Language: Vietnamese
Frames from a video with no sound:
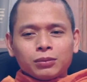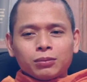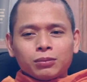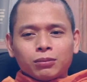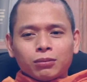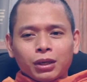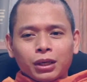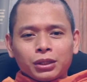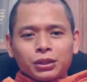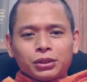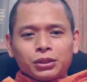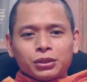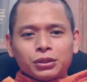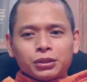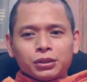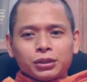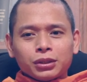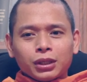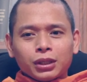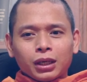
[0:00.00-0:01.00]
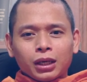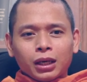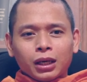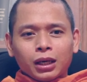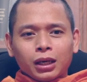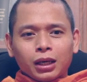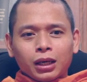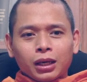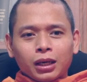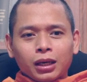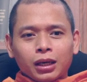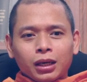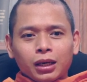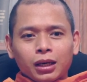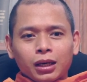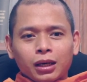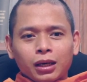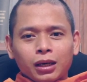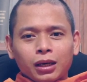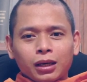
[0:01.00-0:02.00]
mà vừa
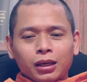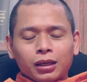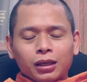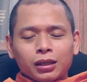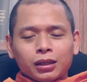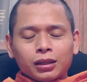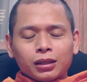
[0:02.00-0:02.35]
à,